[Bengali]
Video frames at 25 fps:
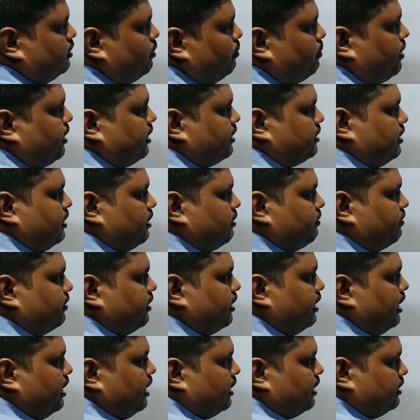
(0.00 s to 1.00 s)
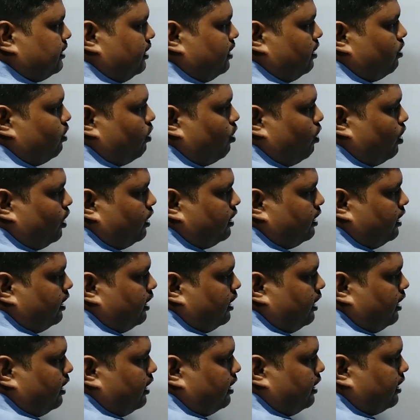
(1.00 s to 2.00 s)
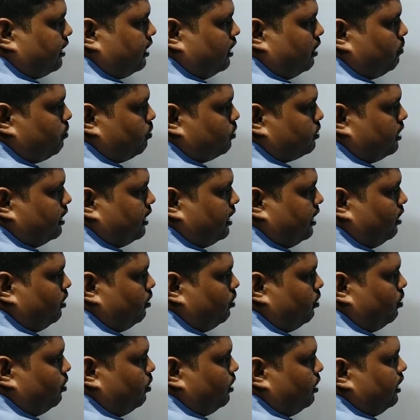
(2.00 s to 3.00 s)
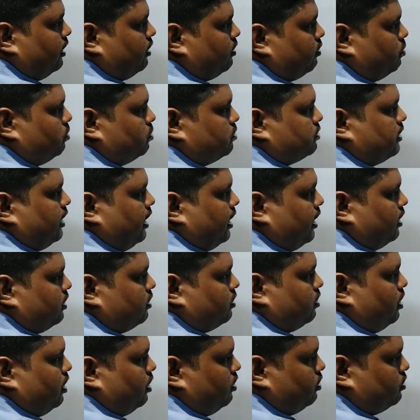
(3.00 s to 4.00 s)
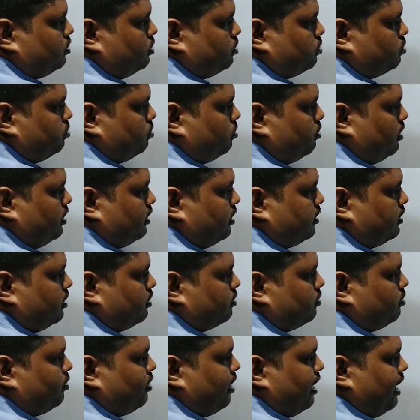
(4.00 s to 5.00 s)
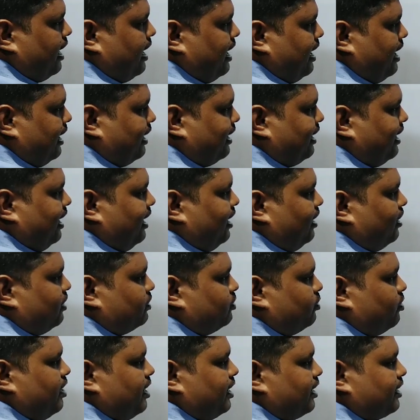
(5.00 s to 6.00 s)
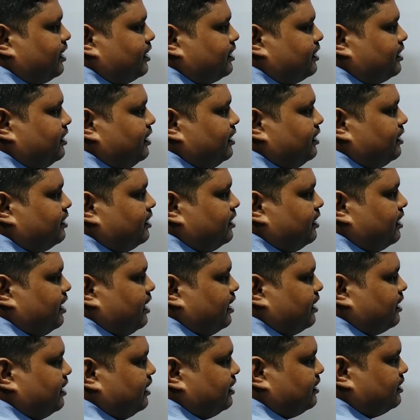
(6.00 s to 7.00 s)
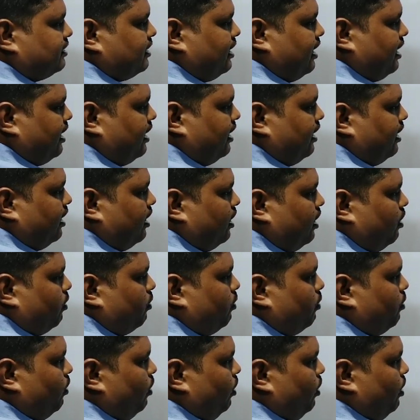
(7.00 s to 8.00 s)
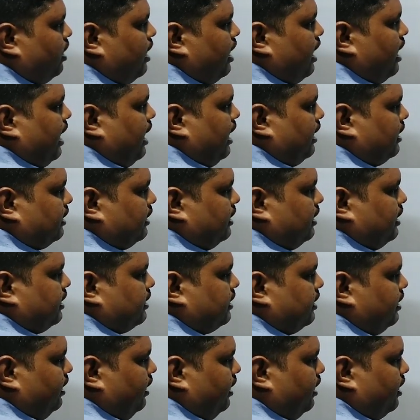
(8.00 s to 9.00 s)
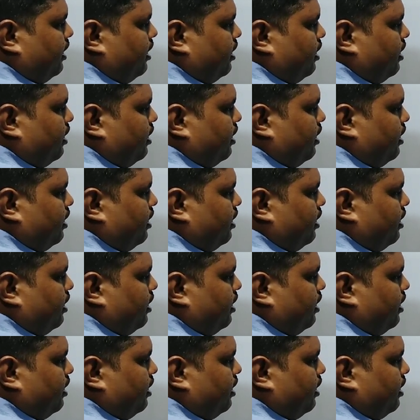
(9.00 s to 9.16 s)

নিচে ফাঁকা থাকবে তাহলে নয় এখানে বসে গেল ও চার আর ছয় দশের শূন্য হাত থাকলো এক দুই একে তিন তিন একে চার ও আট একে